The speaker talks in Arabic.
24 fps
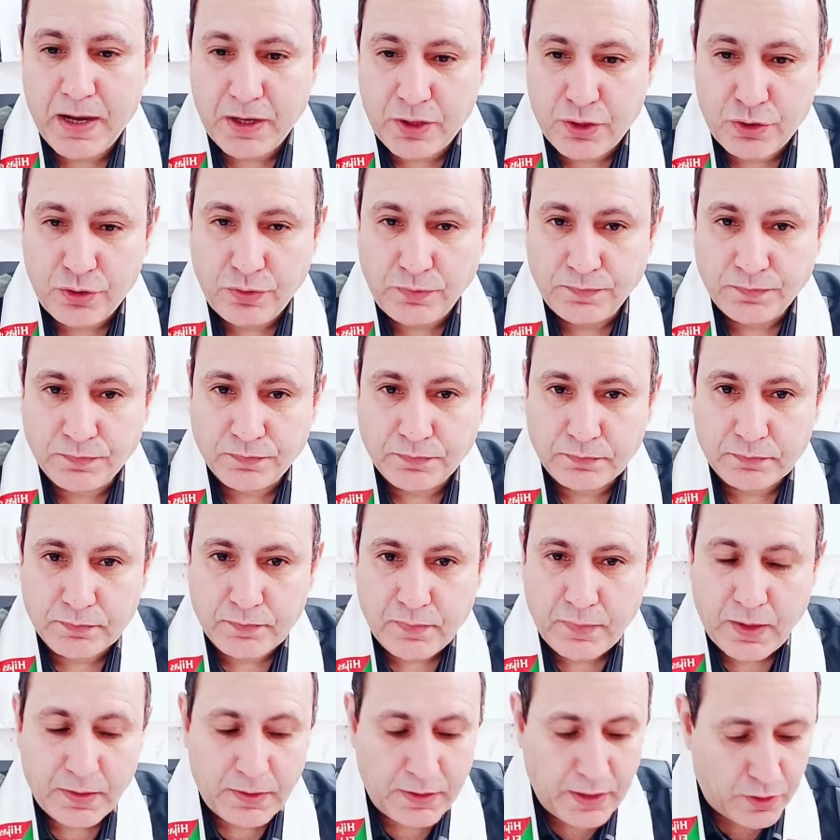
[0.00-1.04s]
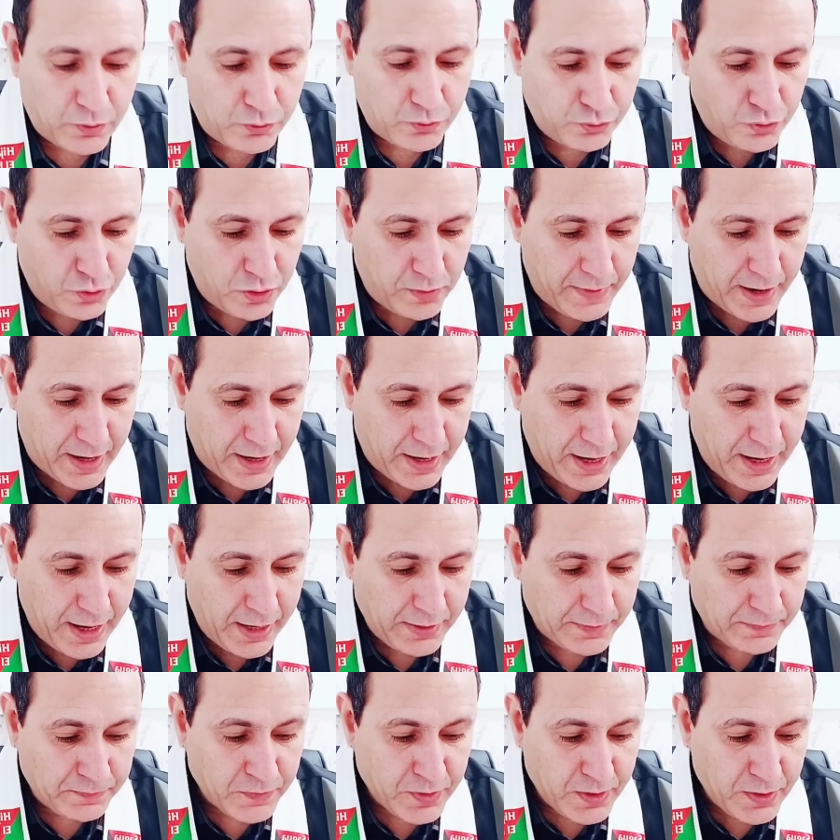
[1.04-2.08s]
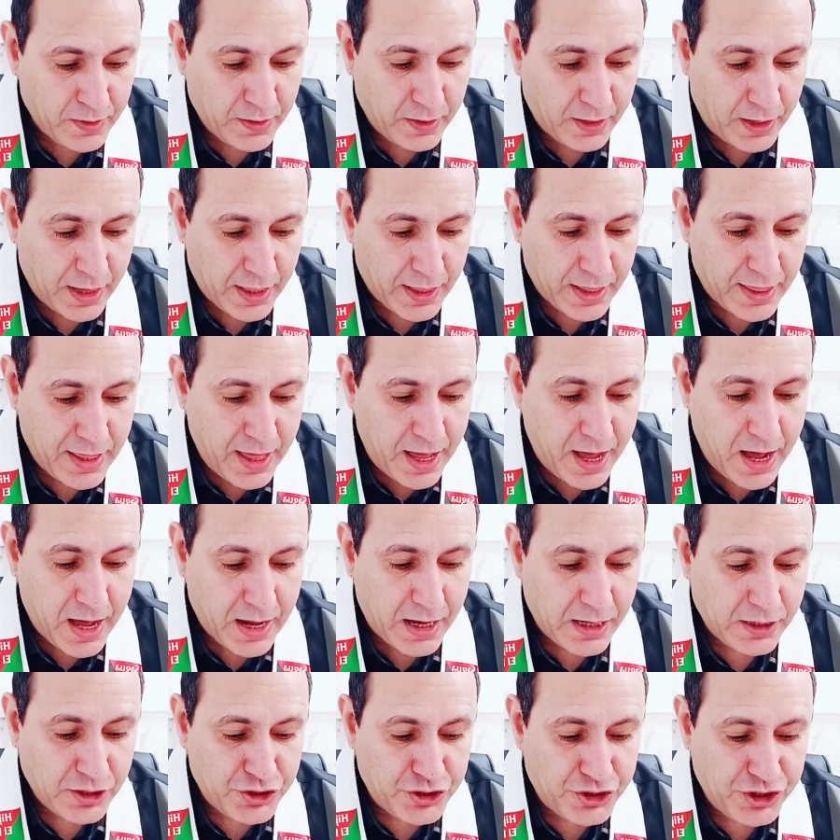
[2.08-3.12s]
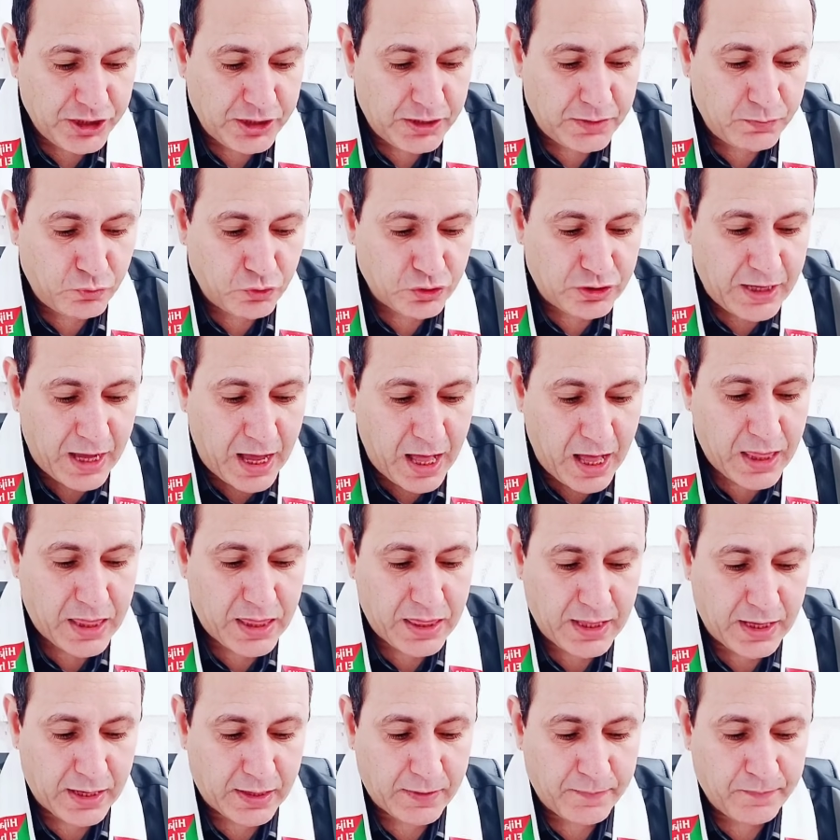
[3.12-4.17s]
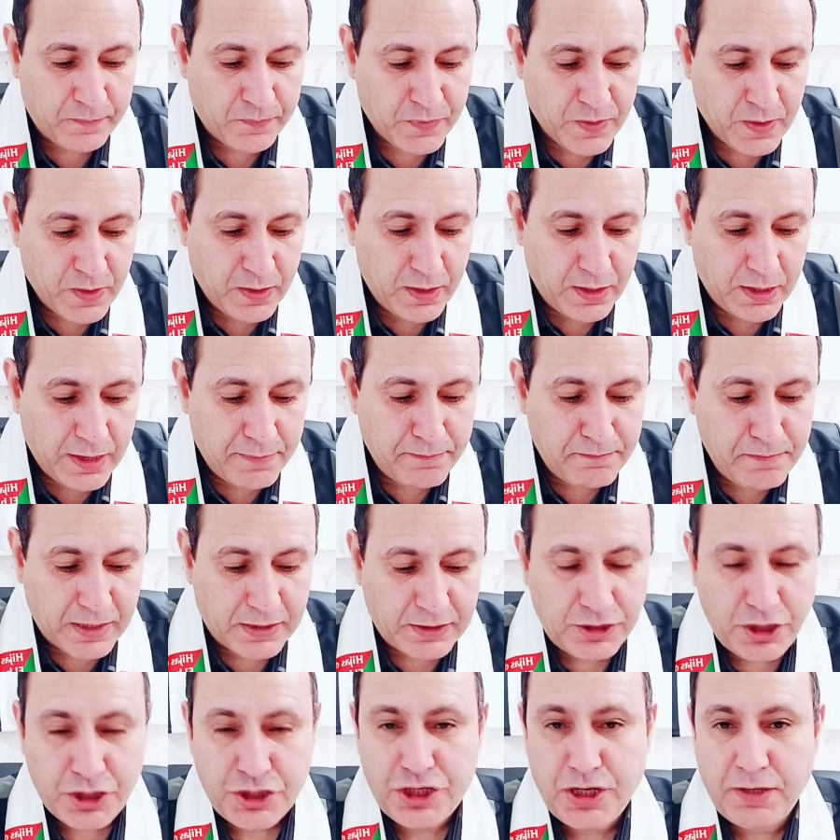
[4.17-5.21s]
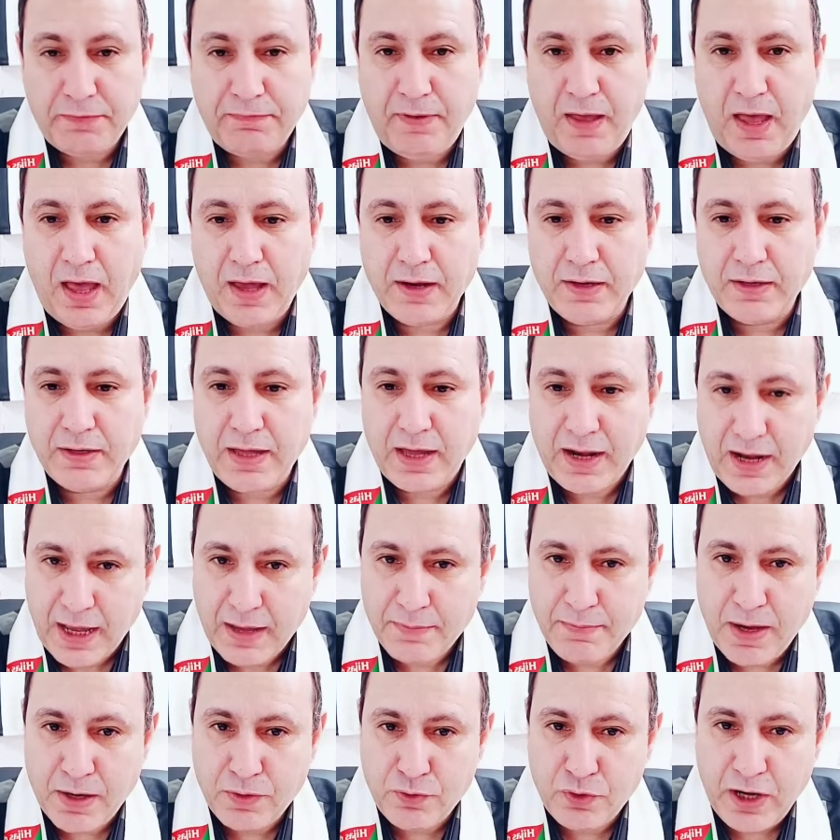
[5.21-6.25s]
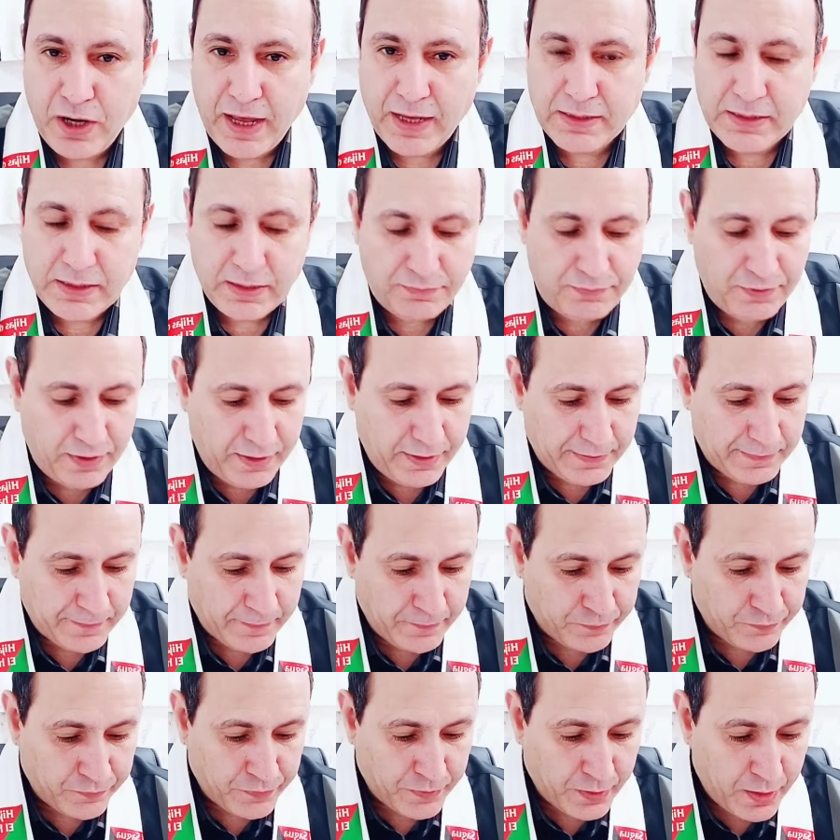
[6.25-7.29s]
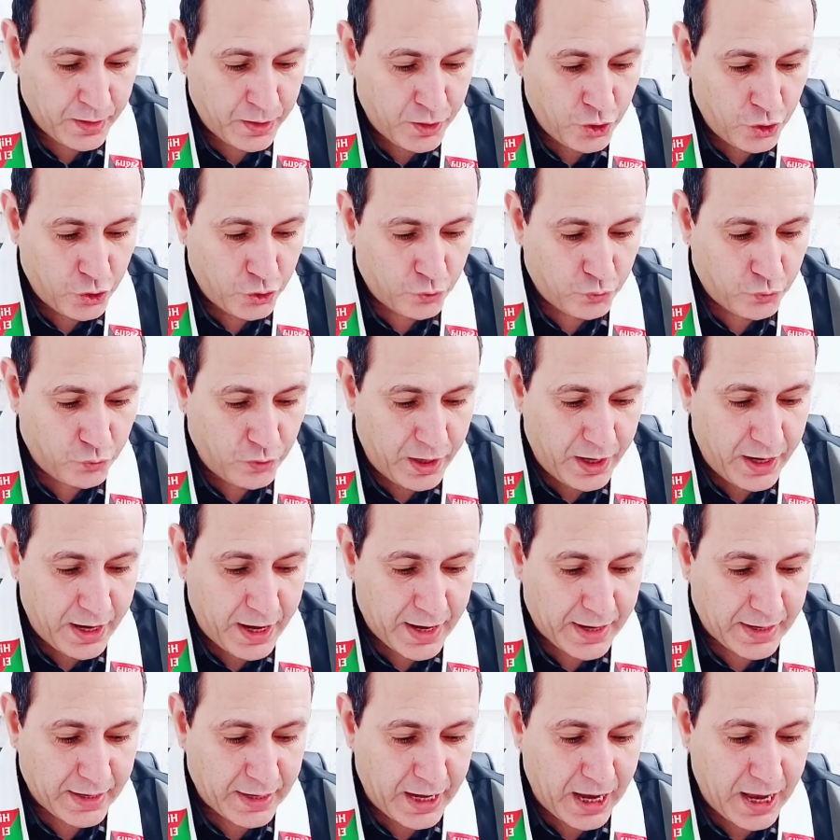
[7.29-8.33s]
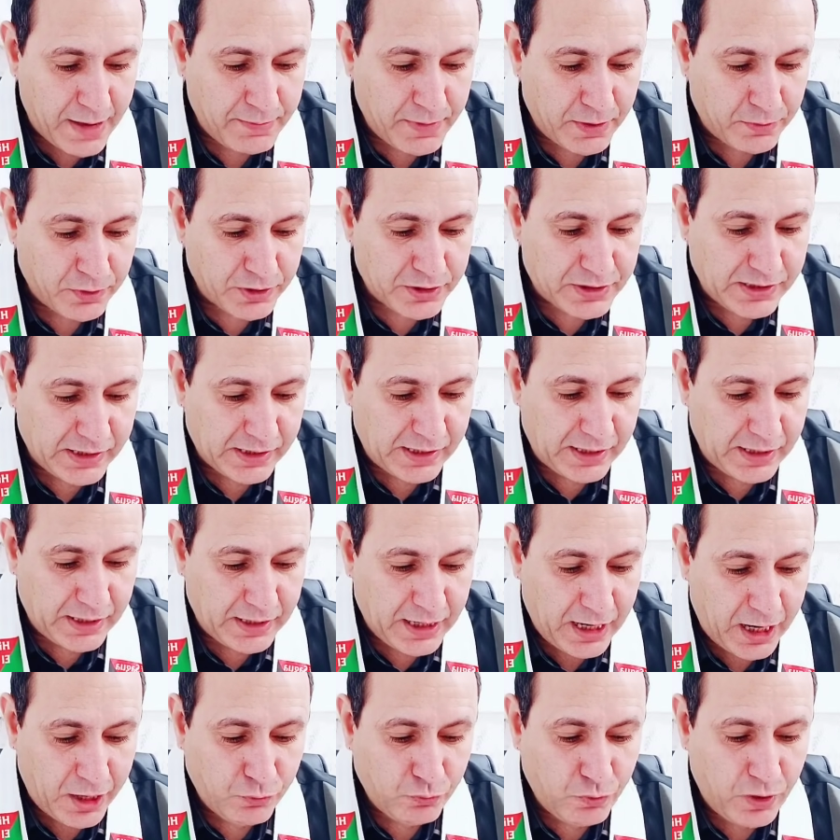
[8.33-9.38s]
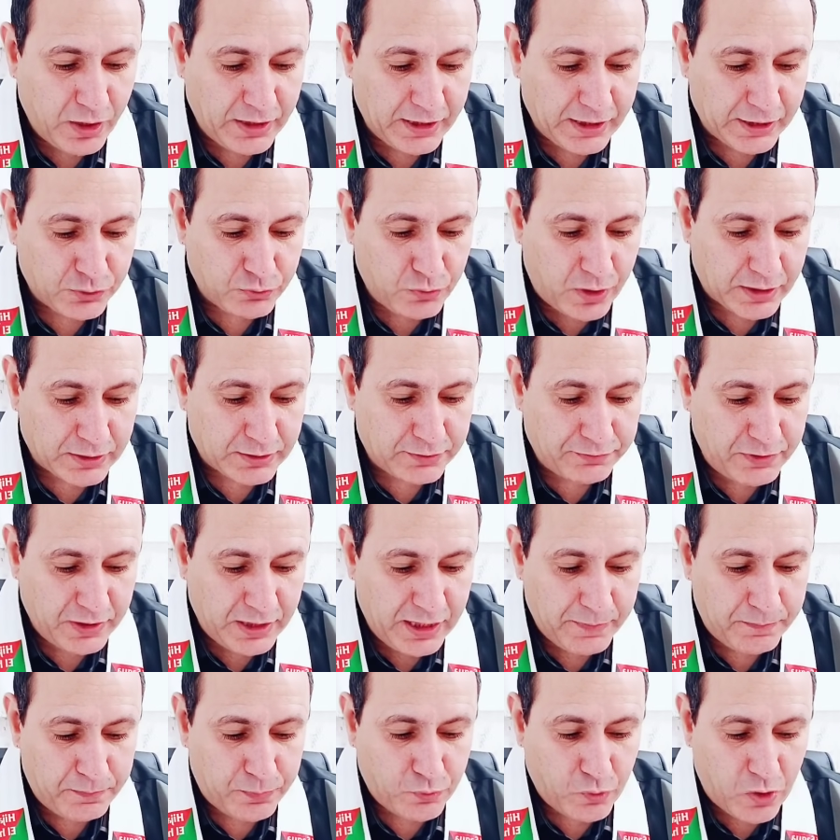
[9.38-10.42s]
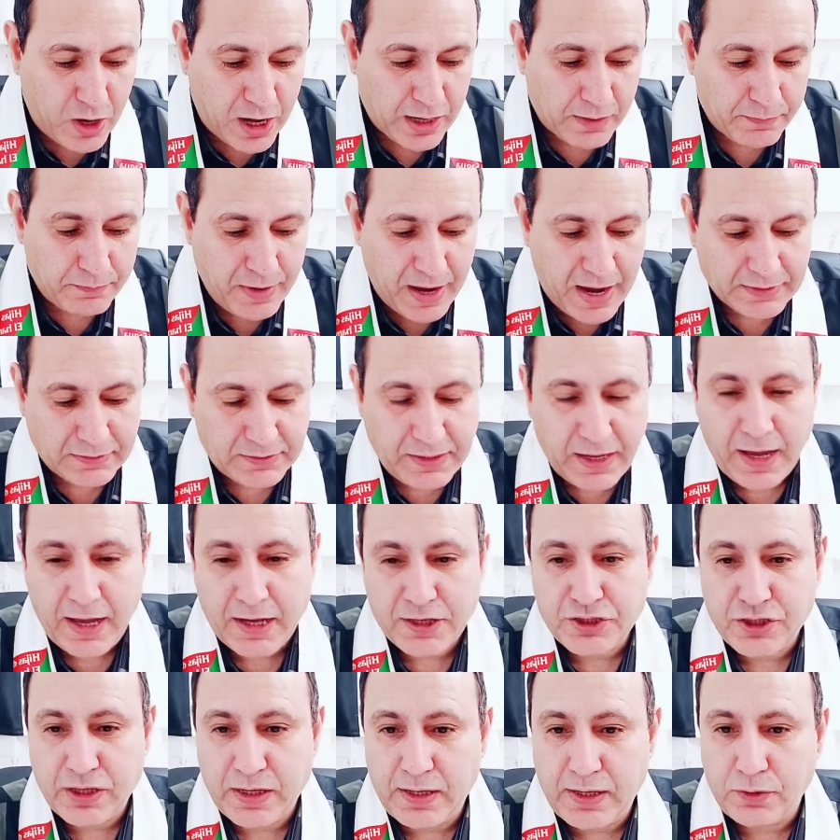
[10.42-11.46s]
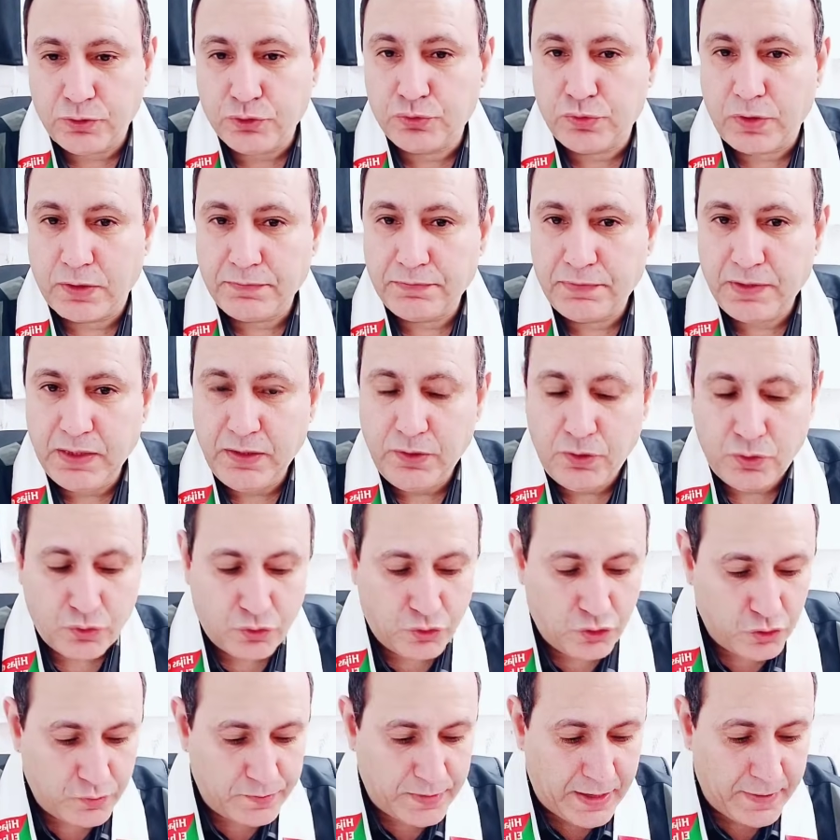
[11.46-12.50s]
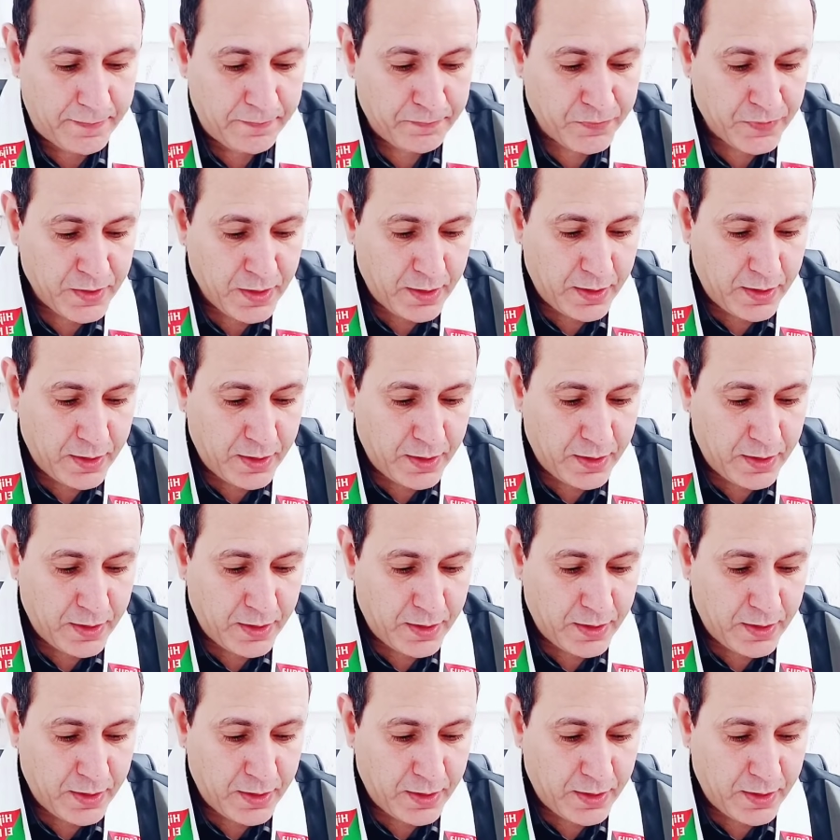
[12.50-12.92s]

ماكرون يقول المقال قد ظهر جد متأثر لما اكتشف أن رقمه الهاتفي وأرقام وزيره الأول إدوارد فيليب و14 عضوا في الحكومة